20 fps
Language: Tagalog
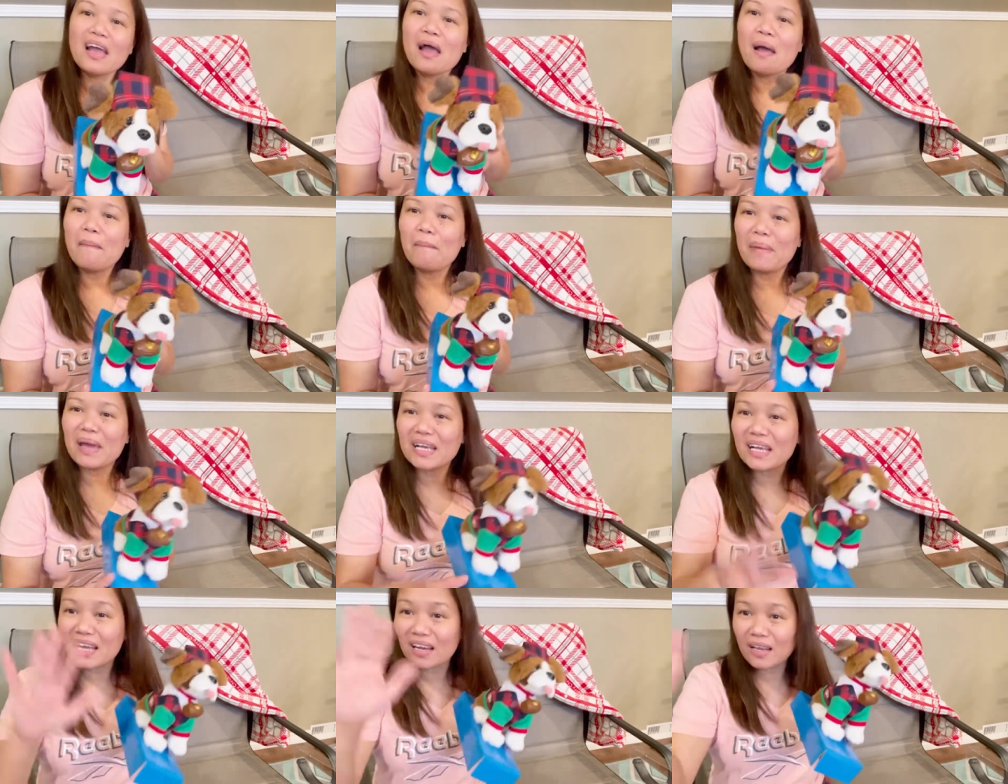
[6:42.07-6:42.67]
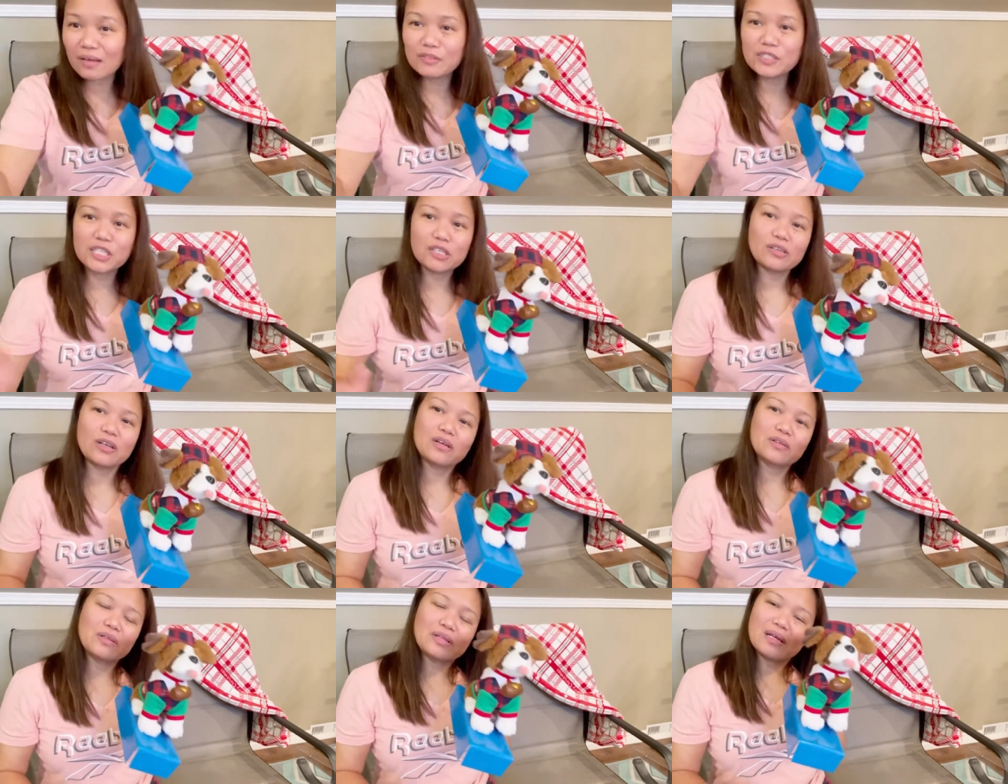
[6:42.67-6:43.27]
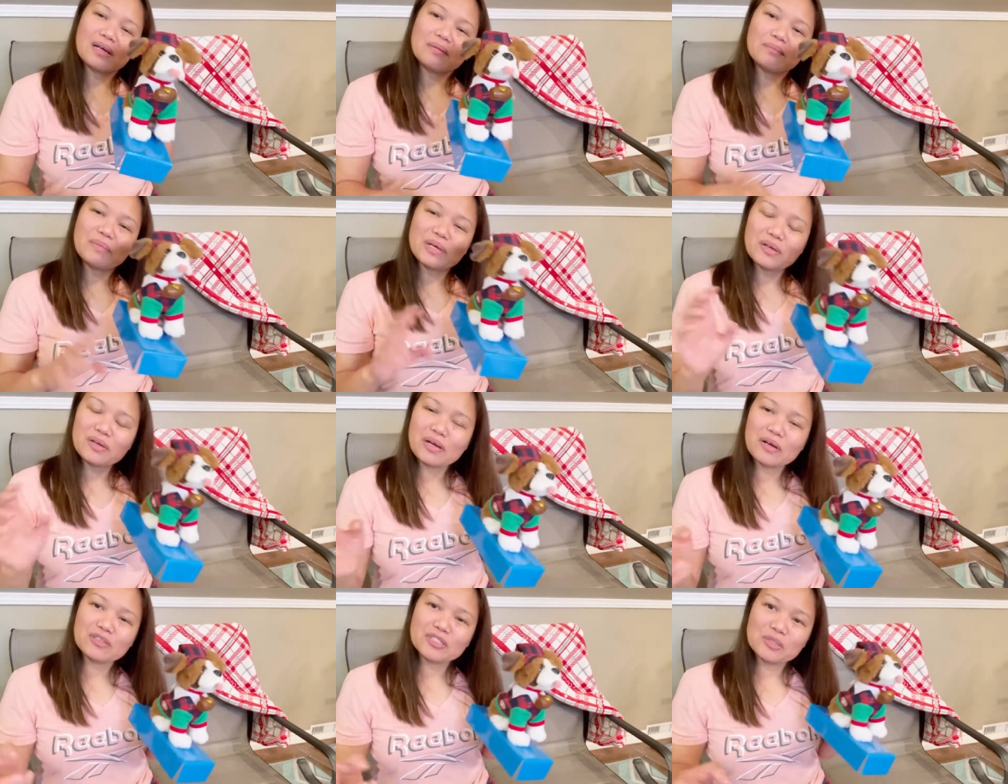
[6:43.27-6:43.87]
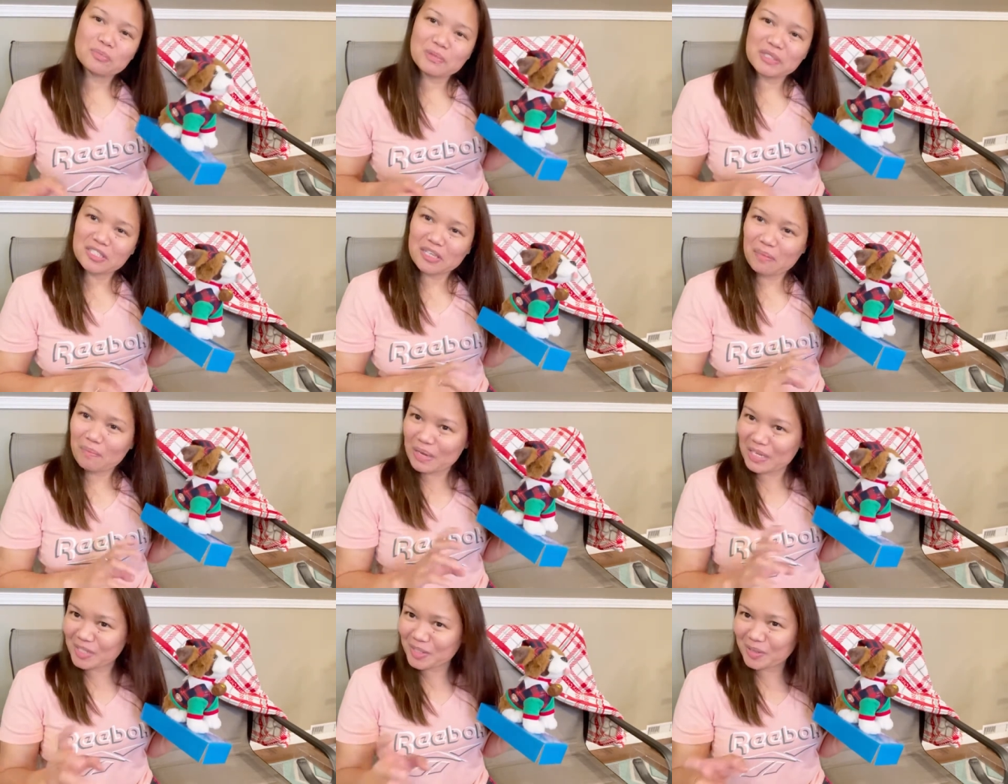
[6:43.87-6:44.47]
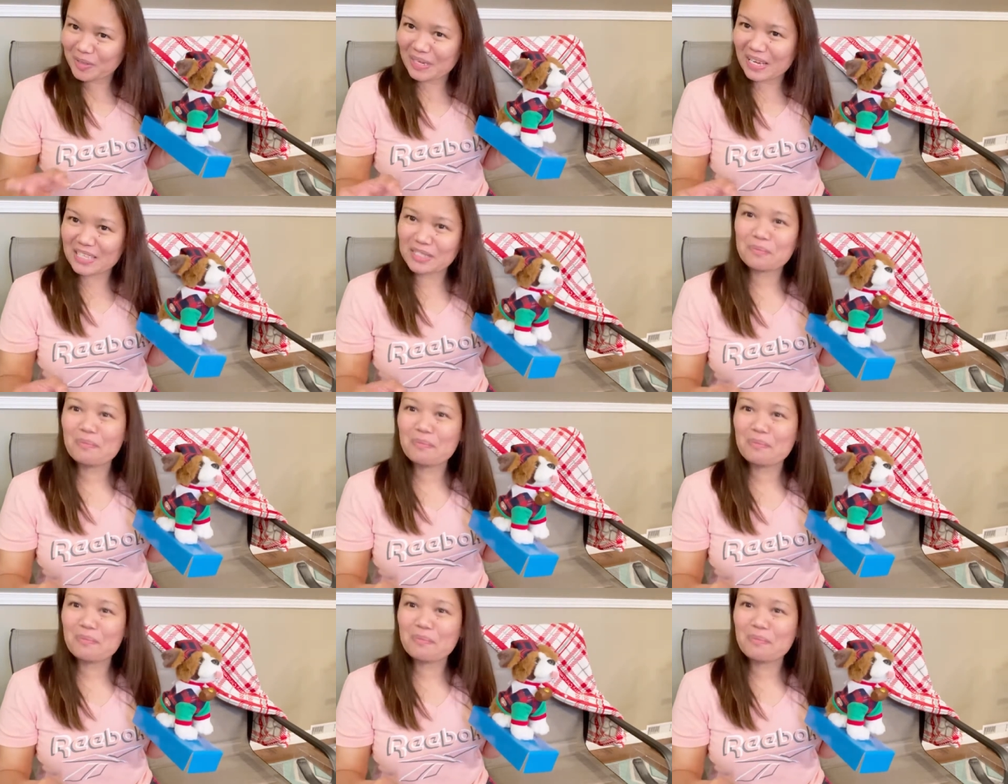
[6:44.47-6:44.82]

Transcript: Mega love shout out. Meron akong special mention guys.